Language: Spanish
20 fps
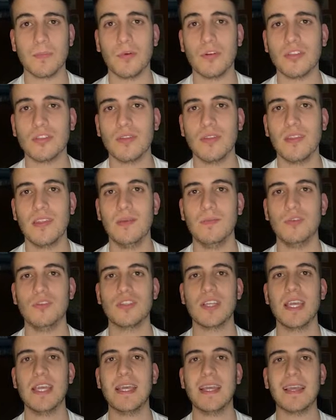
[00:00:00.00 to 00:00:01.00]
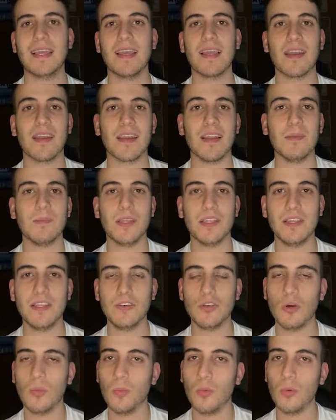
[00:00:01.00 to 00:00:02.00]
Por eso decimos que el Real
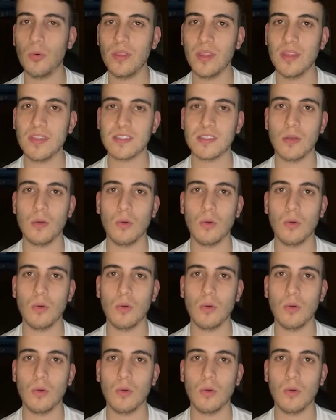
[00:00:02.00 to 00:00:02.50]
Madrid no puede desde